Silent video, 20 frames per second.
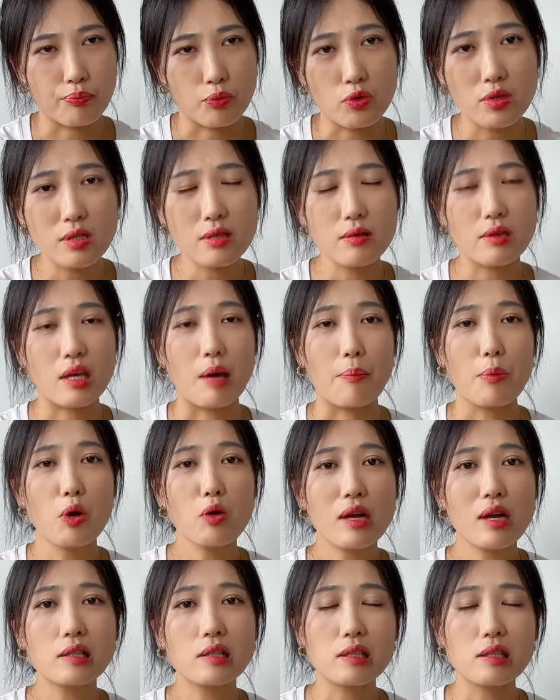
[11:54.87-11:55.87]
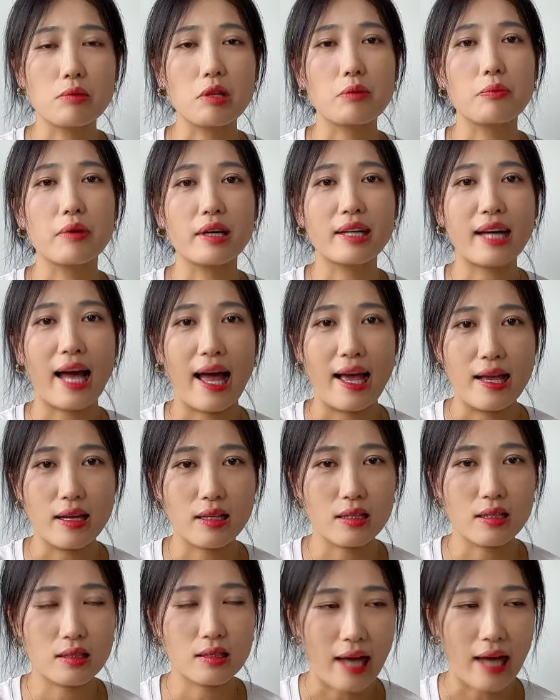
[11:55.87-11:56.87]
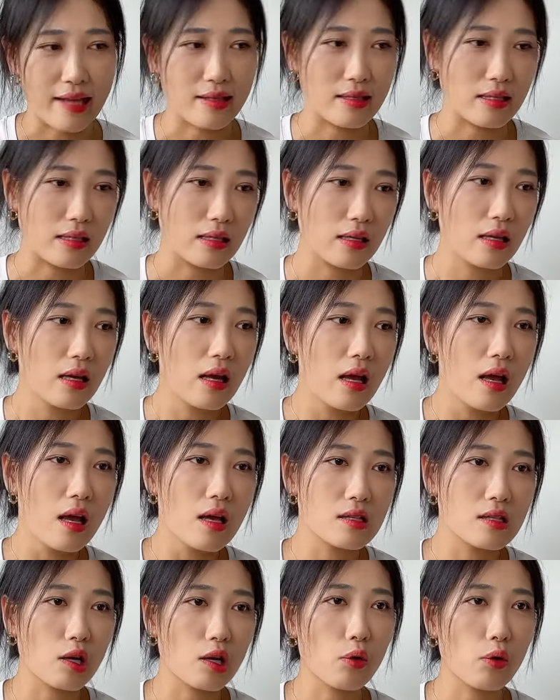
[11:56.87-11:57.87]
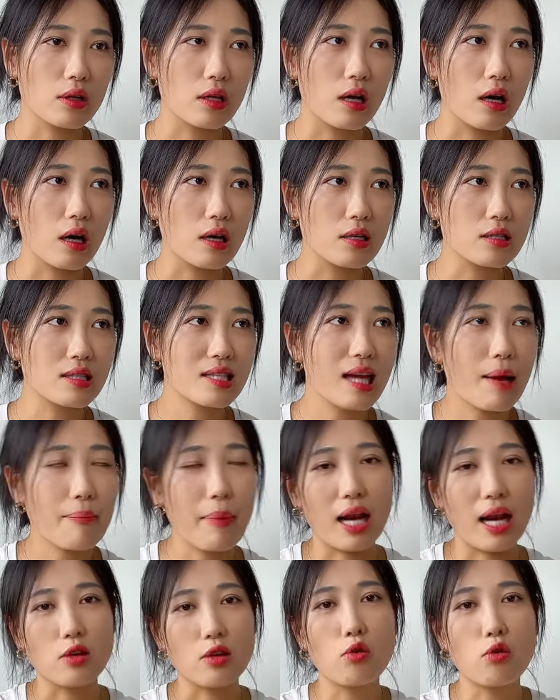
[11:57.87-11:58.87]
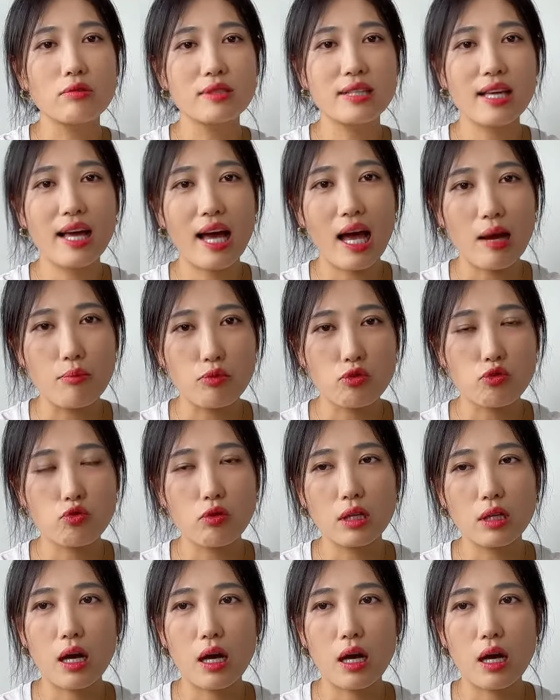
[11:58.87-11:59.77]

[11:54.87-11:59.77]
不是也没有让自己特别开开心。结果呢，占满了空间还不说